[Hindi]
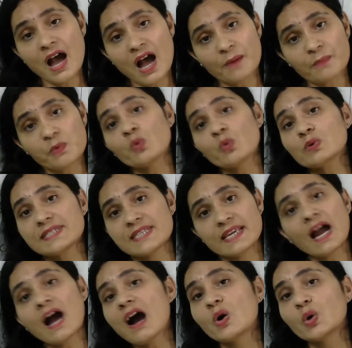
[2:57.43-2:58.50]
आपको उसी
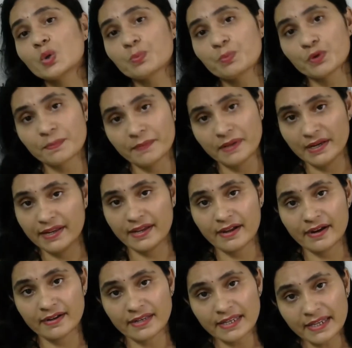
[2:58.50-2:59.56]
का आउटपुट मिलेगा
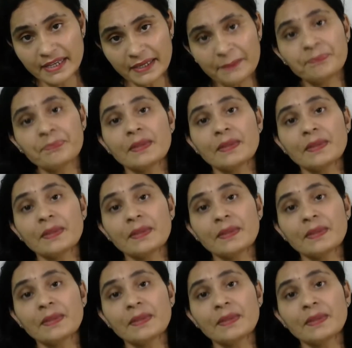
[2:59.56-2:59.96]
ठीक है